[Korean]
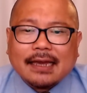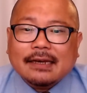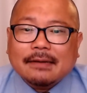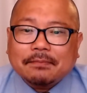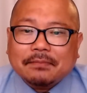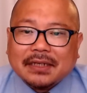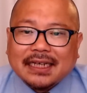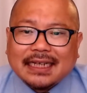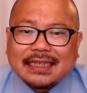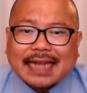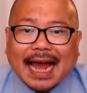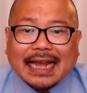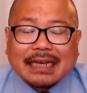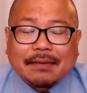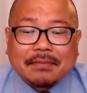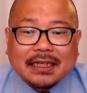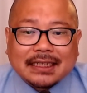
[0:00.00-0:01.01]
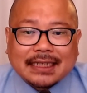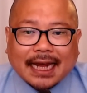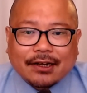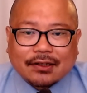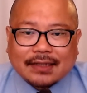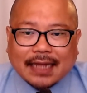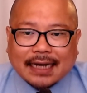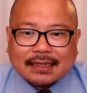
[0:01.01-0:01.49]
비상임
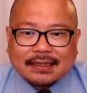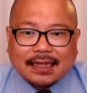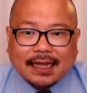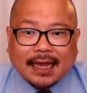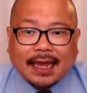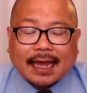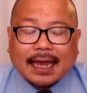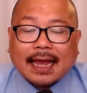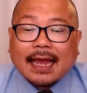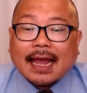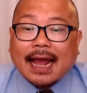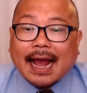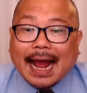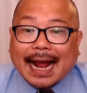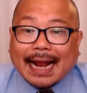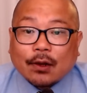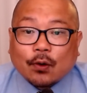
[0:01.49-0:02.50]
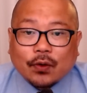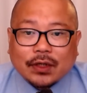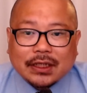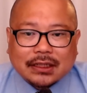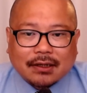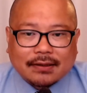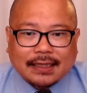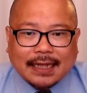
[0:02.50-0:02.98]
이사였다는데 알고
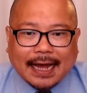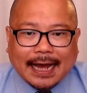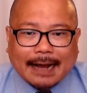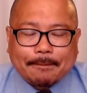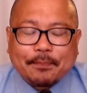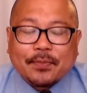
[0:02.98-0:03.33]
있었나,